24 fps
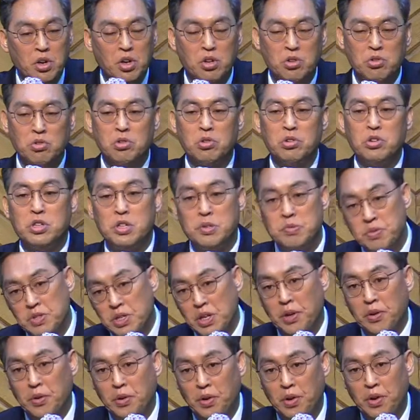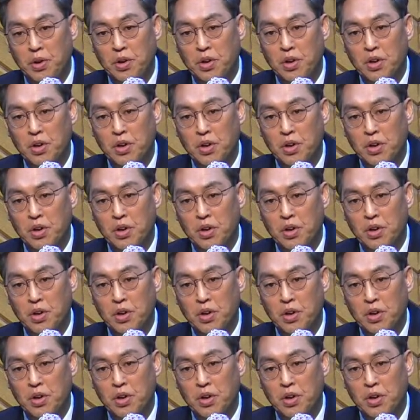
누굴 집사로